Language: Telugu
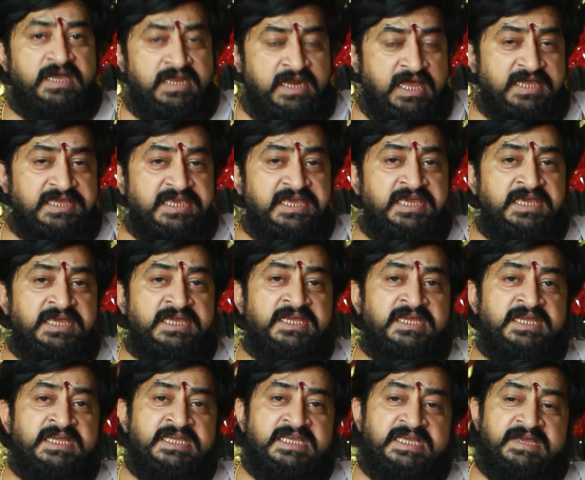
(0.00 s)
అలాగే
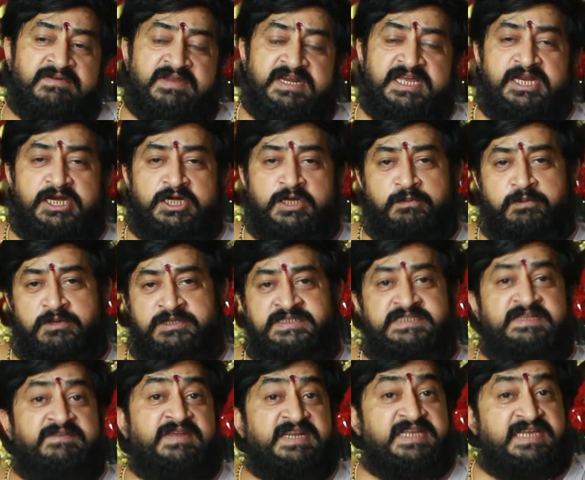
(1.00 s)
ఎవరికైనా డబ్బులు
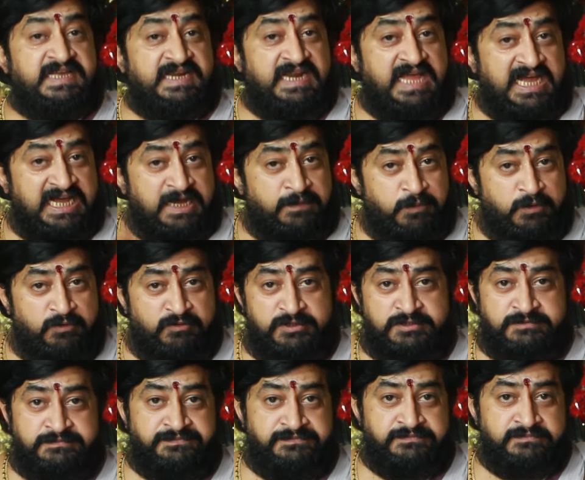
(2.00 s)
ఇస్తే వెనక్కి
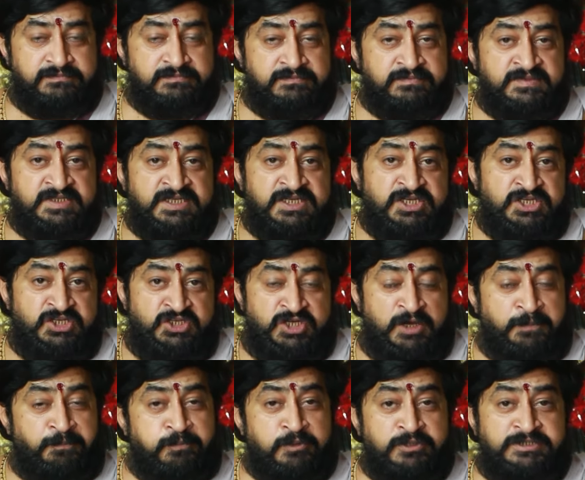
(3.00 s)
రాకపోవటం
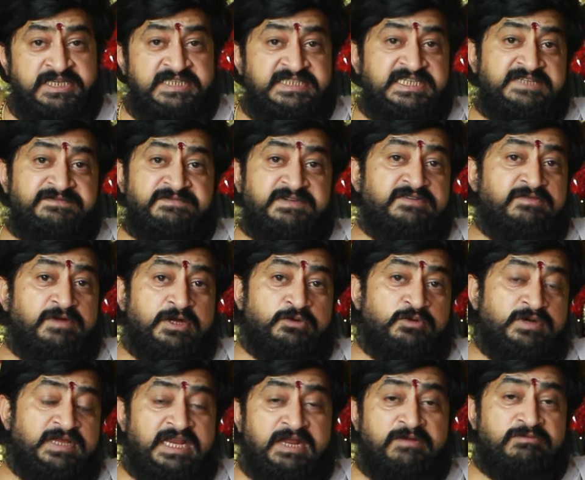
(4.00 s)
ఈ అప్పులు చేసేటువంటి వాళ్ళు
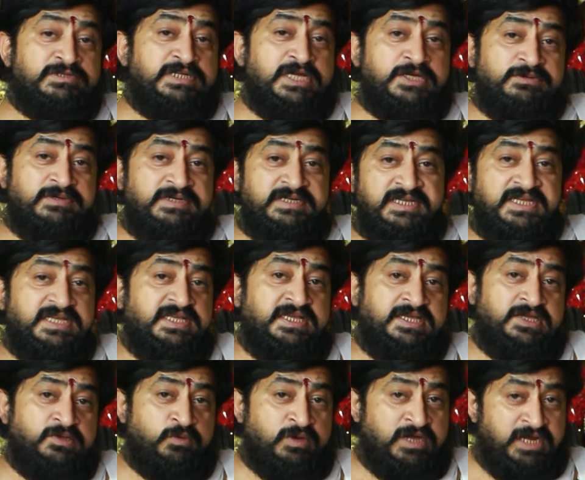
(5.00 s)
కూడా ఎలా ఉంటారు అంటే
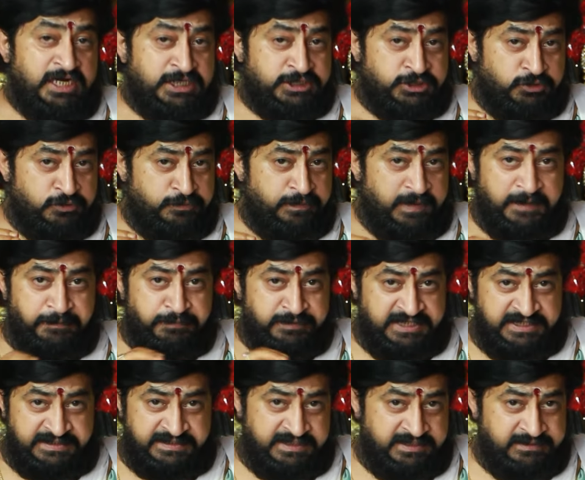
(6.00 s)
ఒక లక్ష రూపాయలు అప్పు
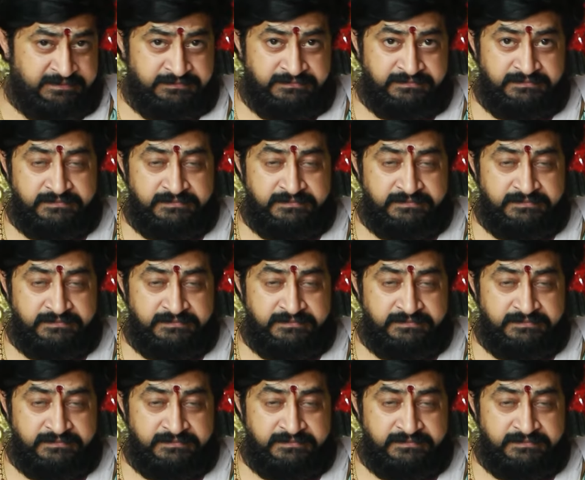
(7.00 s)
చేస్తారు